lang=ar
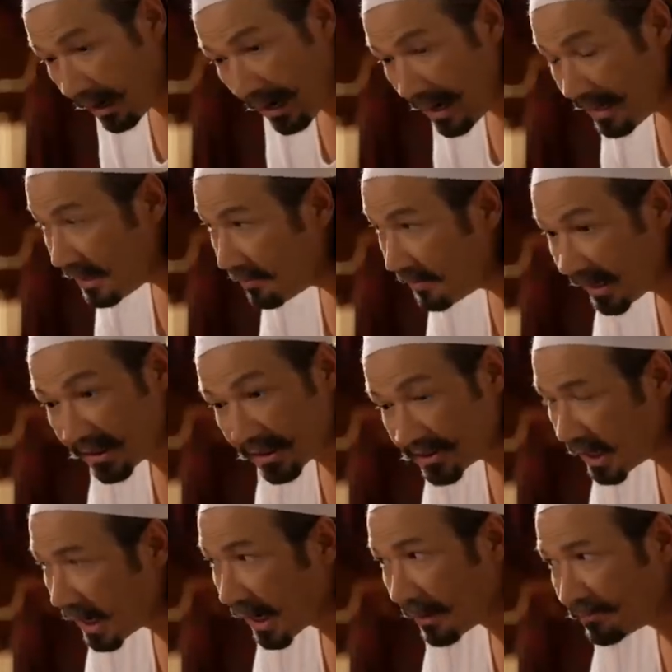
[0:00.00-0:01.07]
هذه مرض
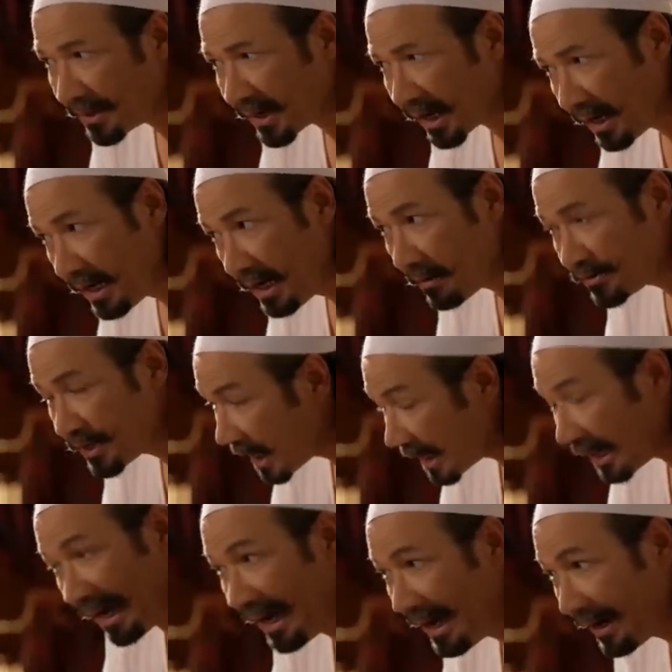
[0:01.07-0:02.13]
الشيخ عبد الرحيم شيخ
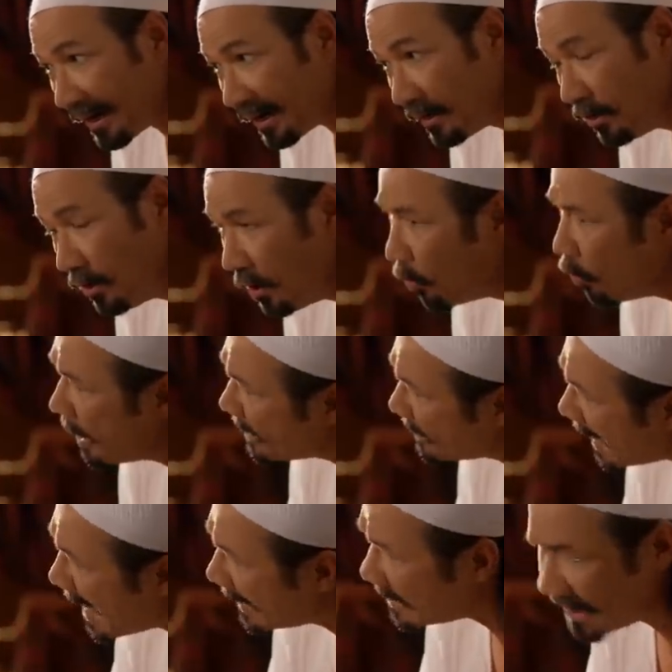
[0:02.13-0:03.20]
الحاره
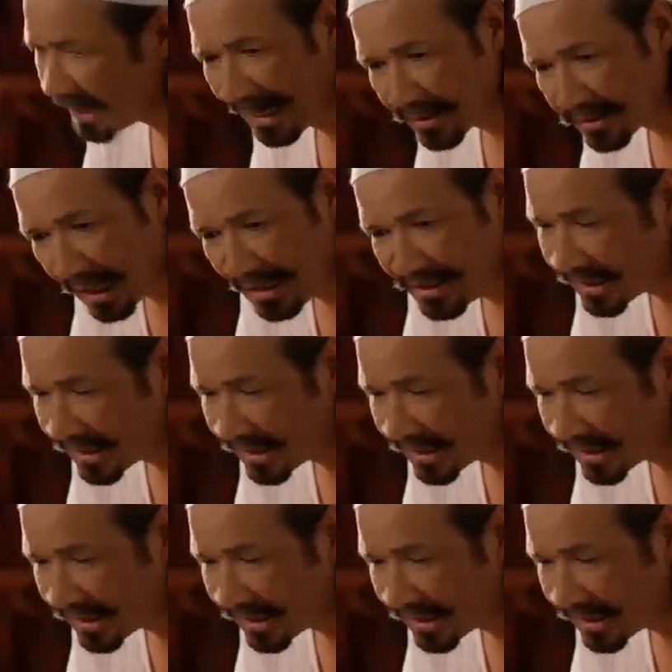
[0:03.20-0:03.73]
وهند هذه تنحط